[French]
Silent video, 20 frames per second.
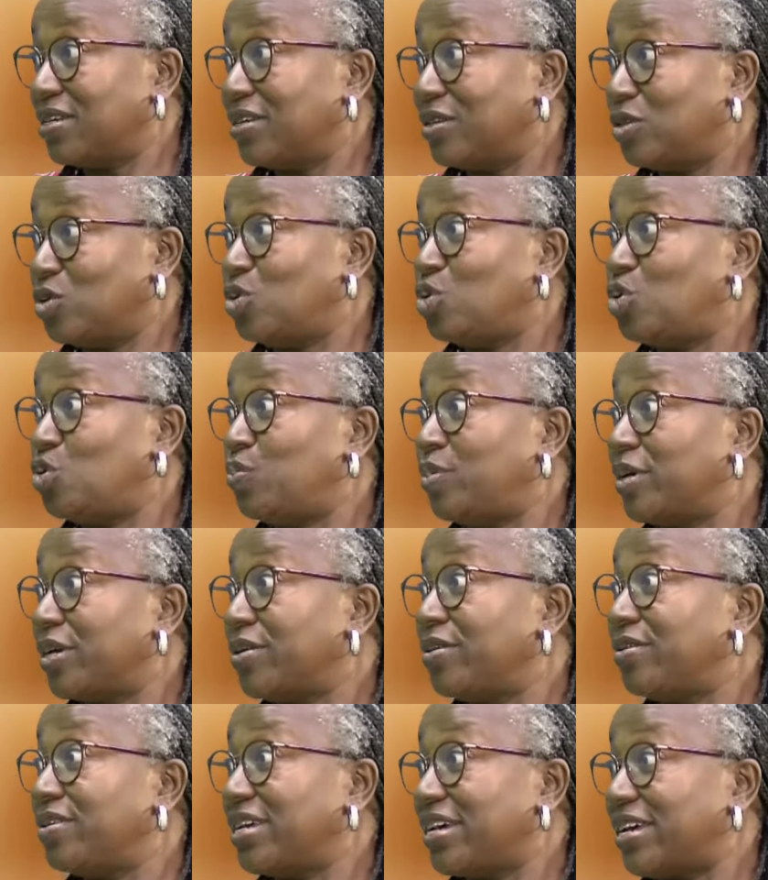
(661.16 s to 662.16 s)
du
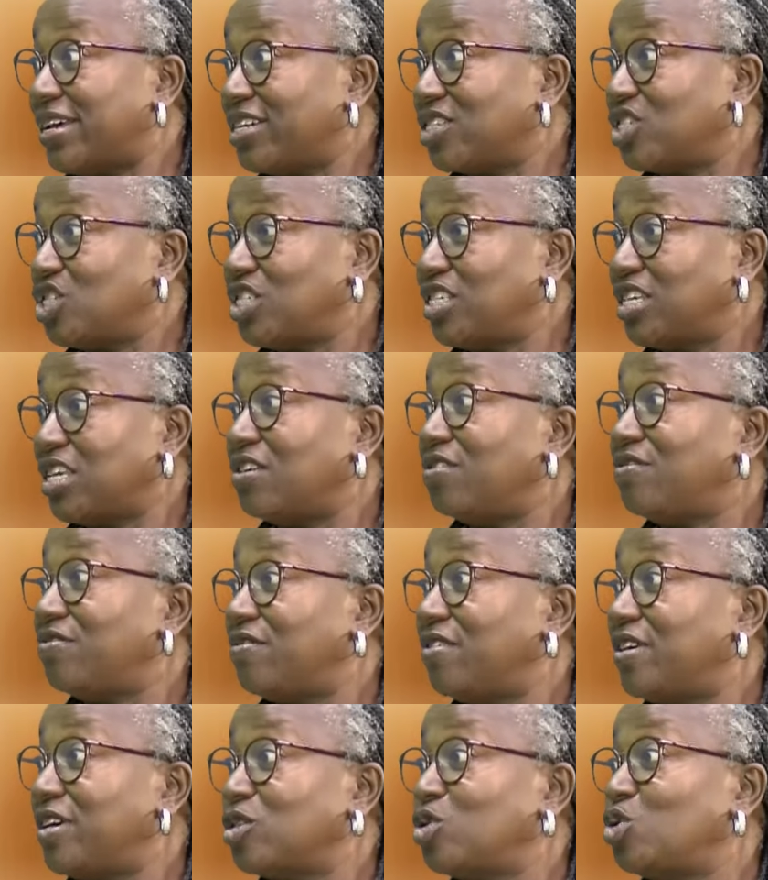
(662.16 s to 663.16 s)
supérieur hiérarchique, et
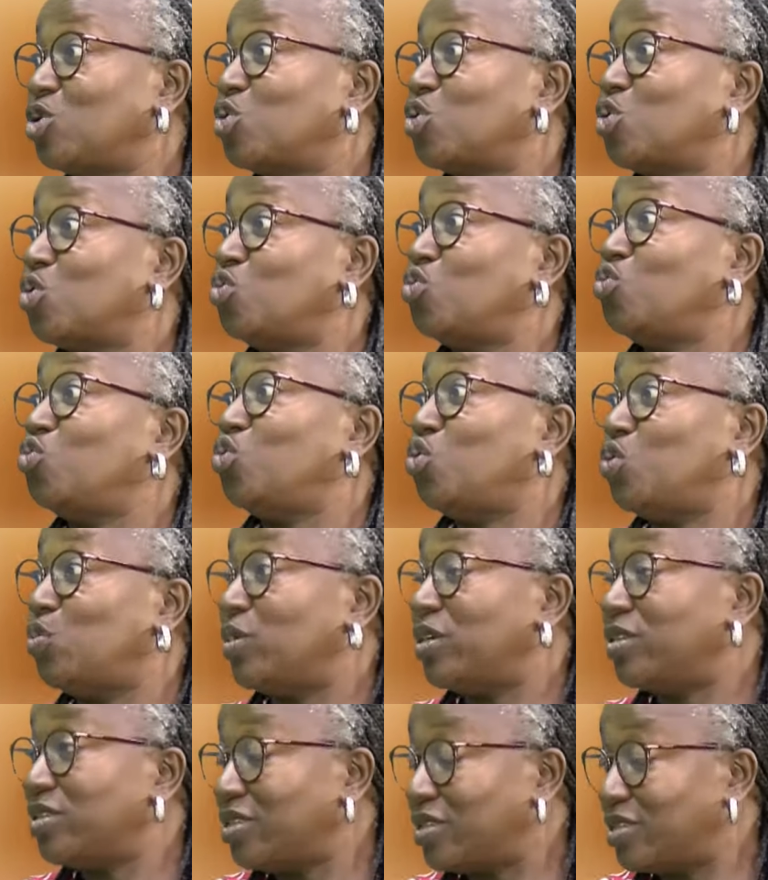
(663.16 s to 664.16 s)
faire ce qu'on nous
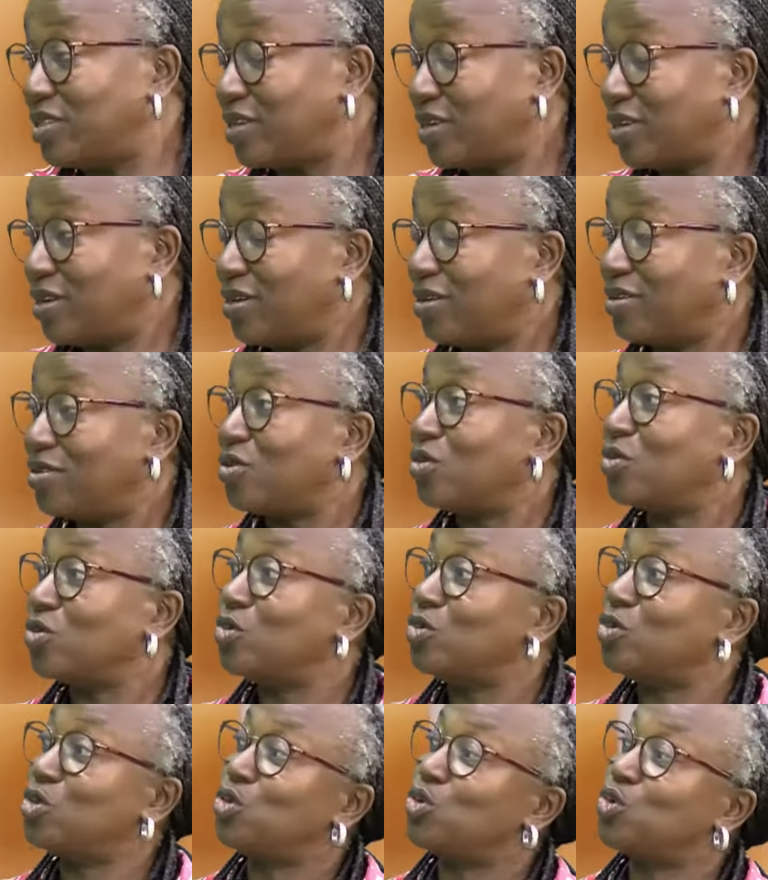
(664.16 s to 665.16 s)
demande, tant
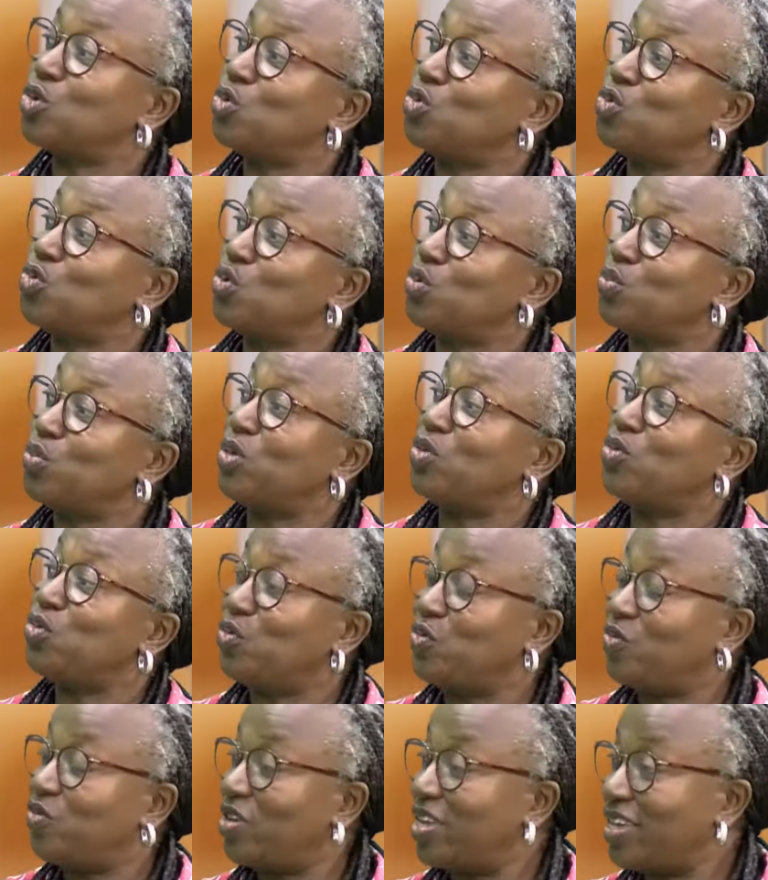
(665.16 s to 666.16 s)
que ce qu'on nous demande de
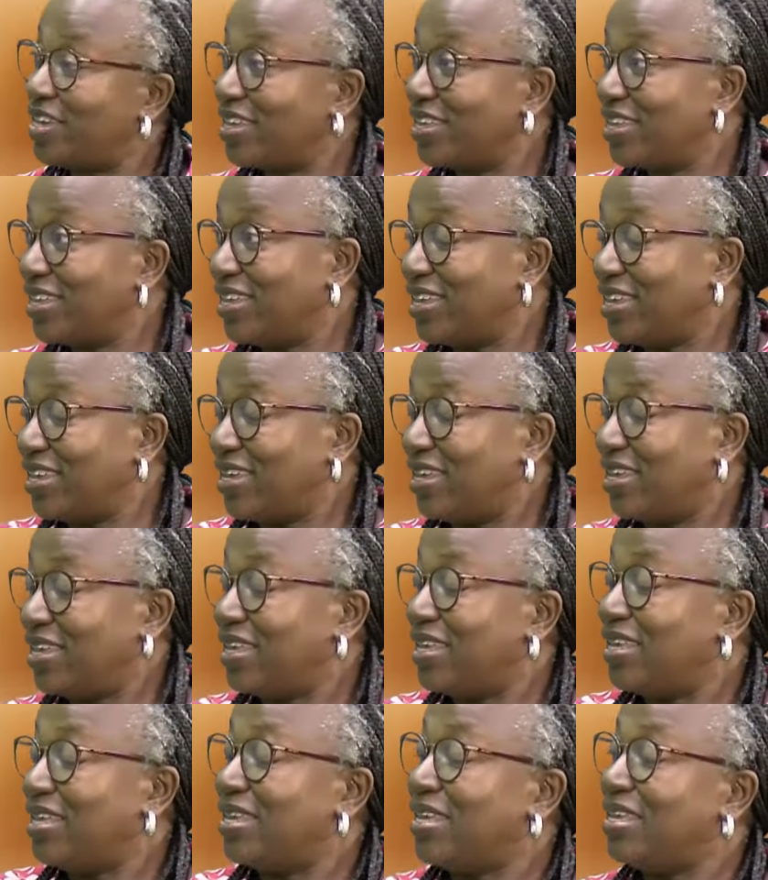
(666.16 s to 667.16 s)
faire
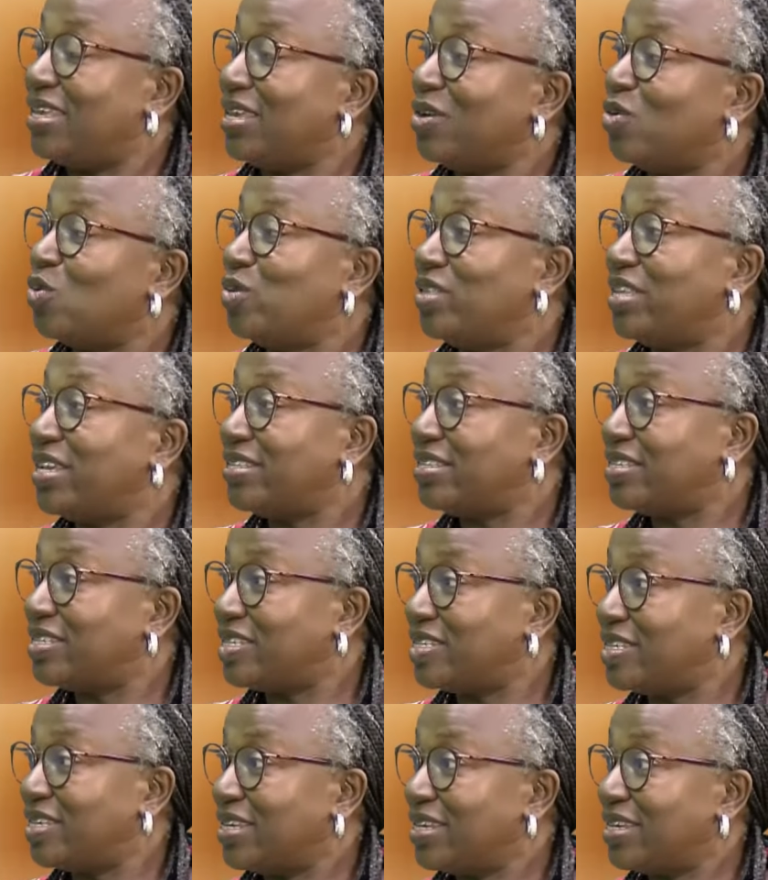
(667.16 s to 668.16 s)
est, est
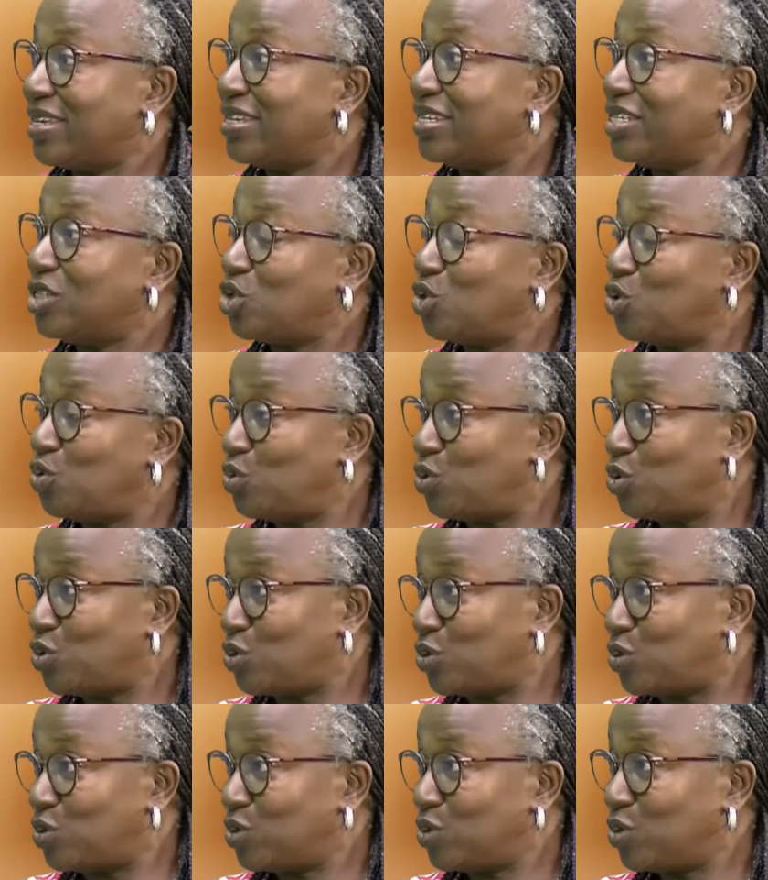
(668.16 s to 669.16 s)
honnête et
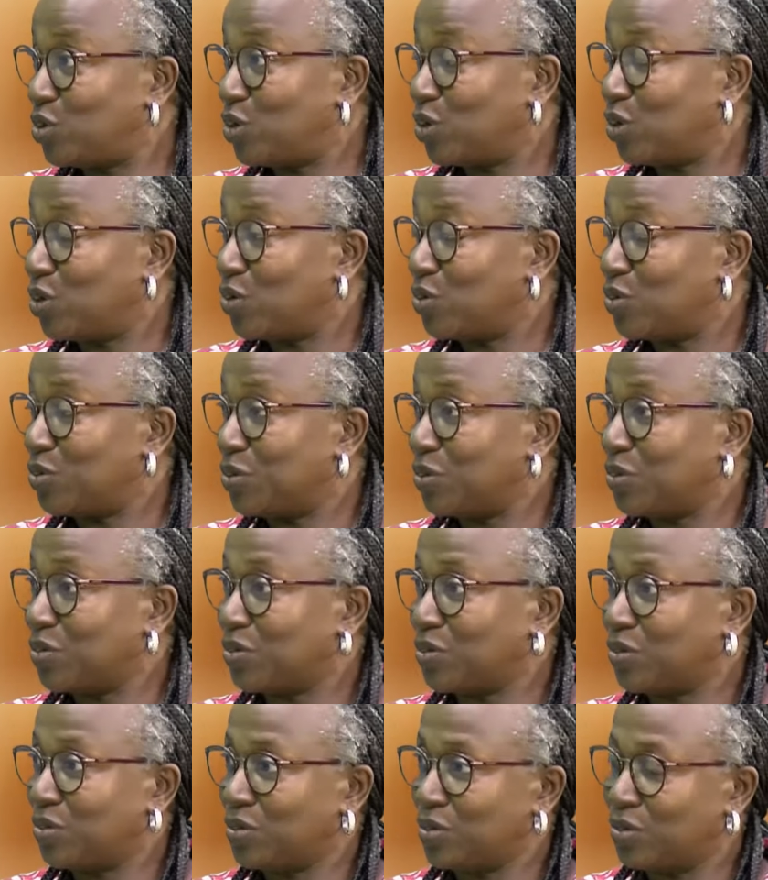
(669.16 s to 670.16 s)
juste.
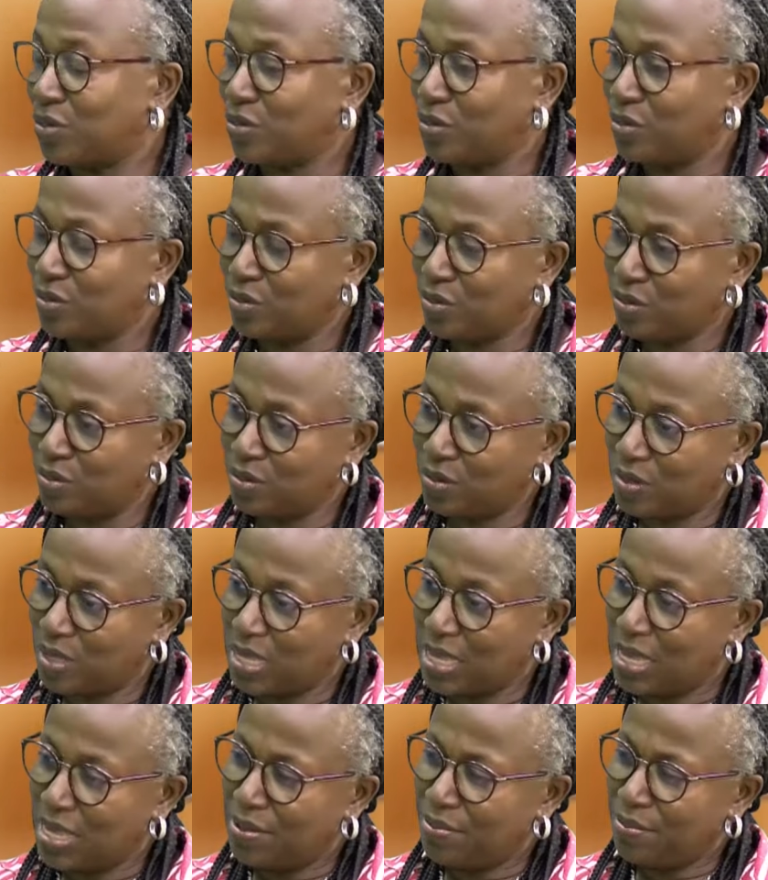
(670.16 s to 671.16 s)
Donc, euh,
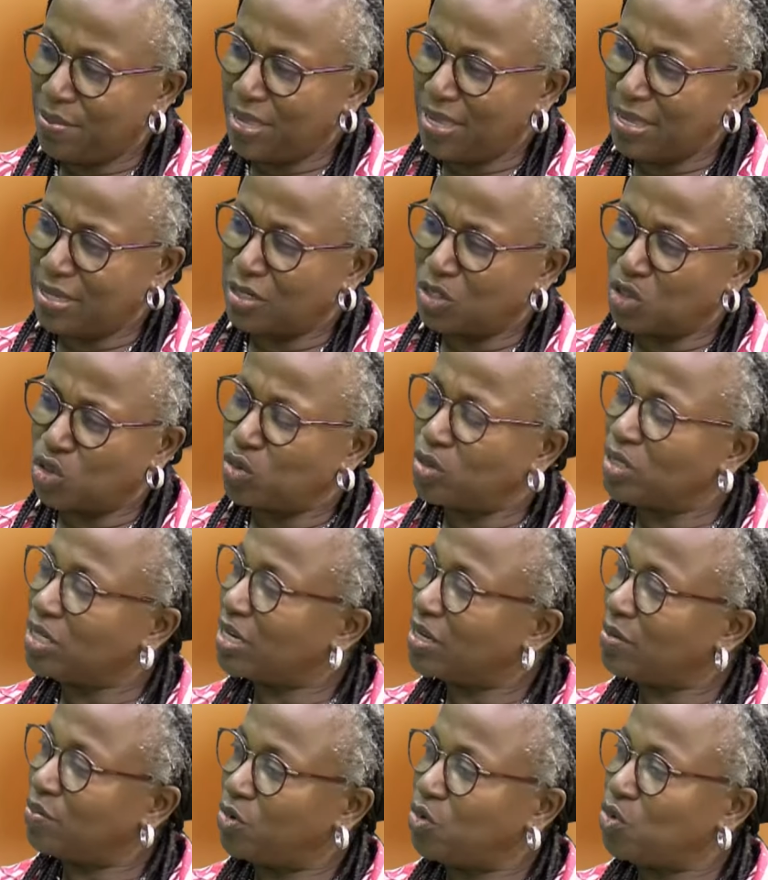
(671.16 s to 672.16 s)
mais je
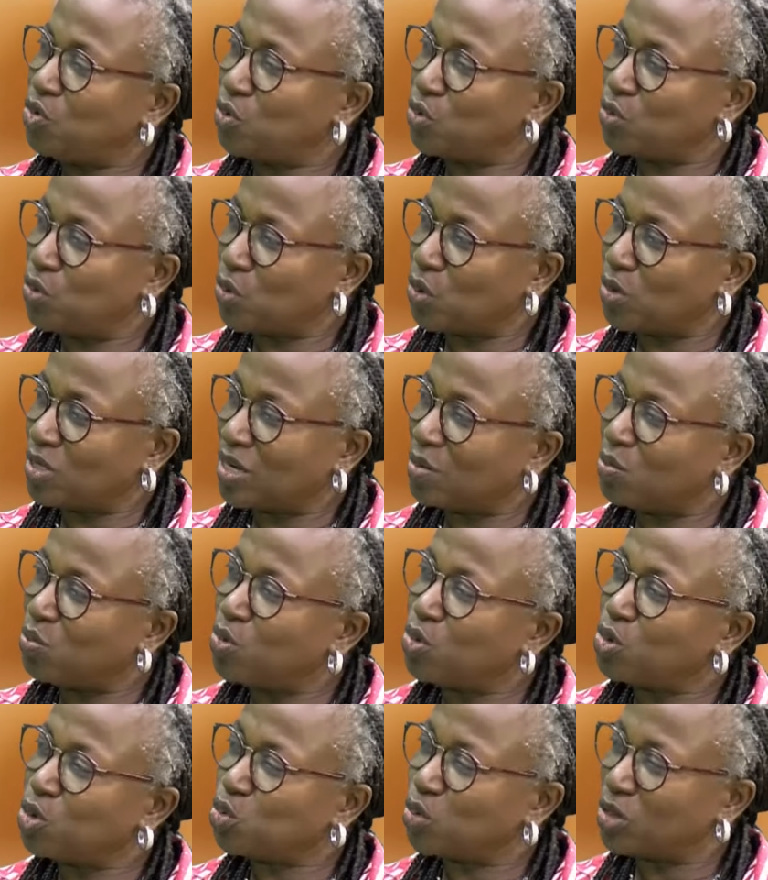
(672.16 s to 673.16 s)
dirais plutôt, on a
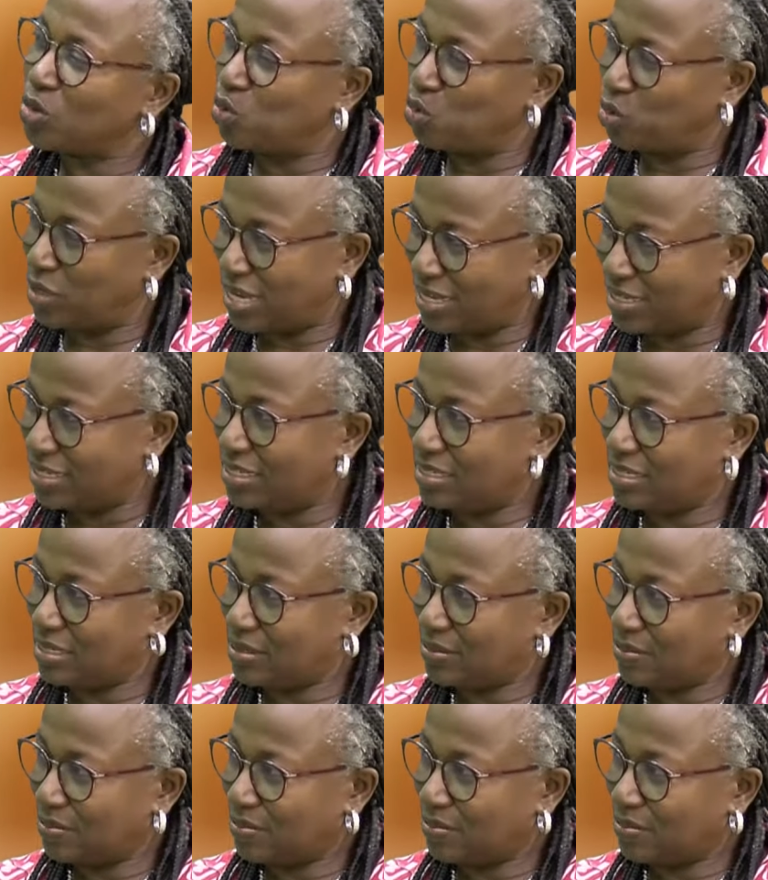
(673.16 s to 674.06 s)
besoin d'audace.